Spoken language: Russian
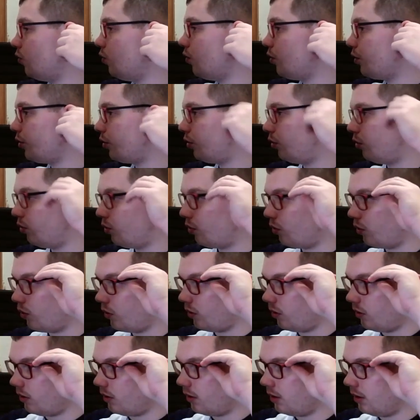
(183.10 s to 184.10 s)

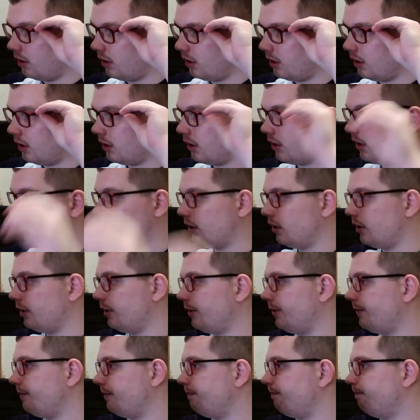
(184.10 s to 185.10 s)
что
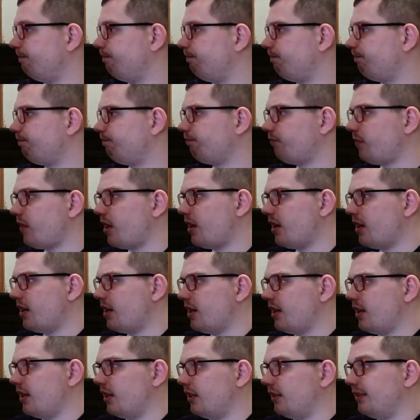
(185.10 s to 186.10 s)
э,
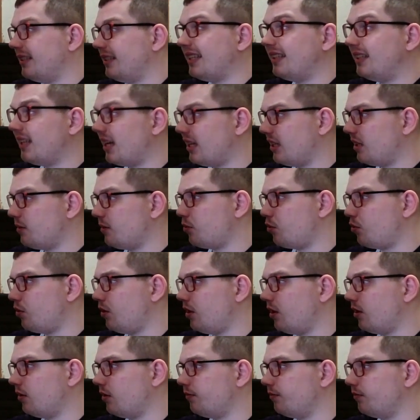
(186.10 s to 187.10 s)
на данном
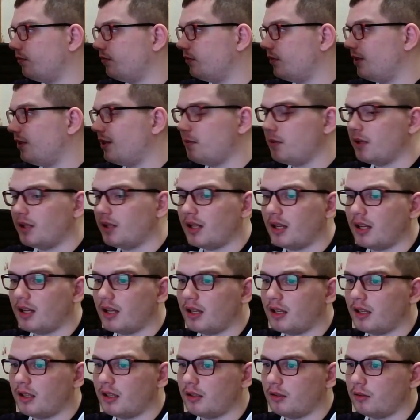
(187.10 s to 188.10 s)
руле
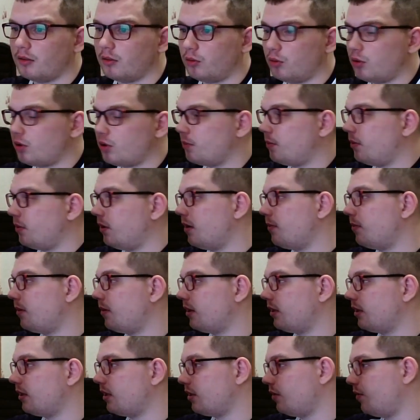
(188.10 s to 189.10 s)
именно тоже была
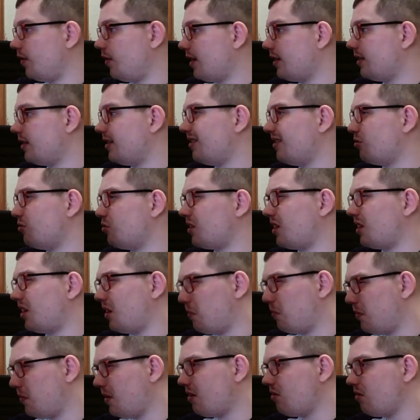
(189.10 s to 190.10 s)
обратная связь, и он
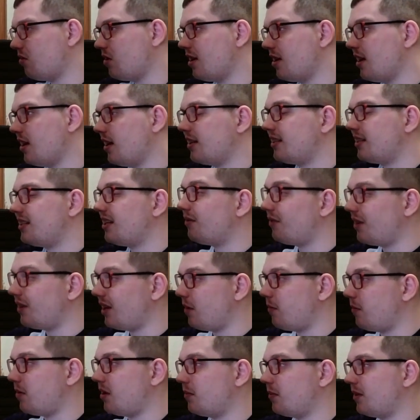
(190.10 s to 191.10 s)
скрипел со
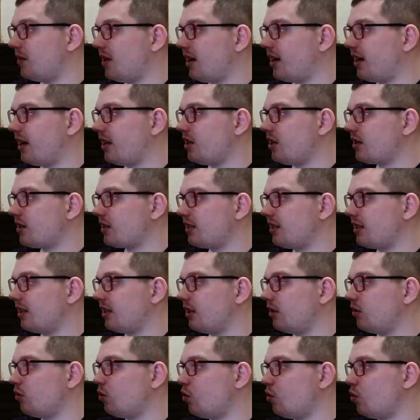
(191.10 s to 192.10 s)
временем, да,
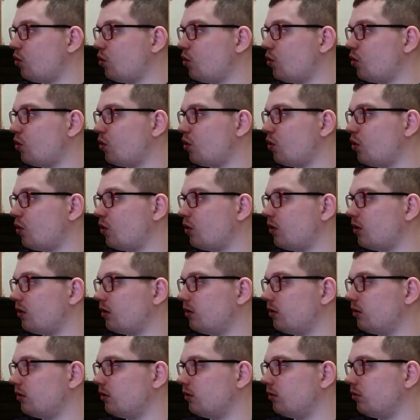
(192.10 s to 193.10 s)
конечно,
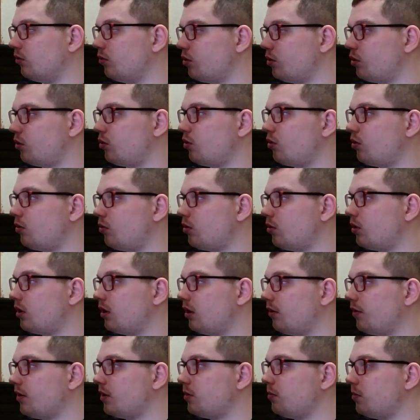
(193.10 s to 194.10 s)
но он стоил
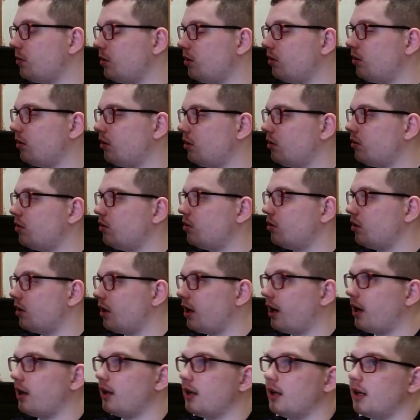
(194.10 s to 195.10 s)
около 8 тысяч,
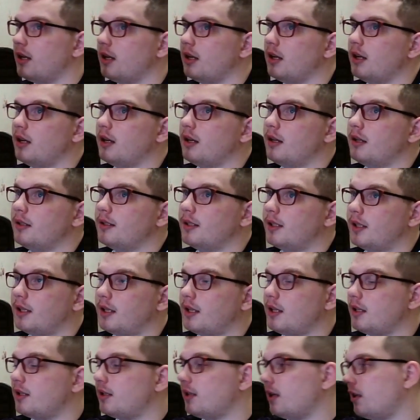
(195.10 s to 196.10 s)
да. За
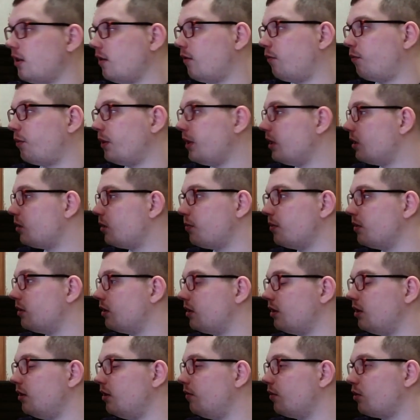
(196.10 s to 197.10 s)
такие цены, в принципе, за
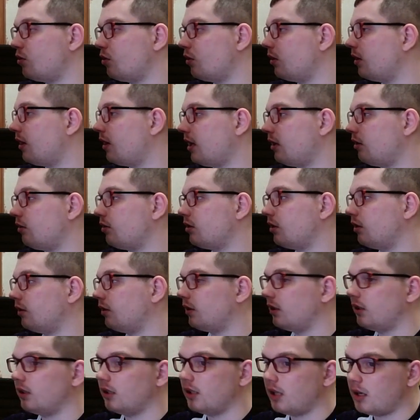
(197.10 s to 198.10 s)
900 градусов
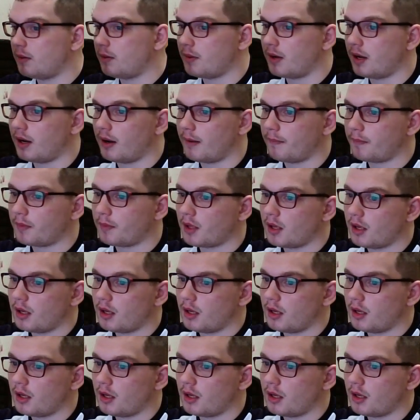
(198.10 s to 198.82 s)
это нормально. Э,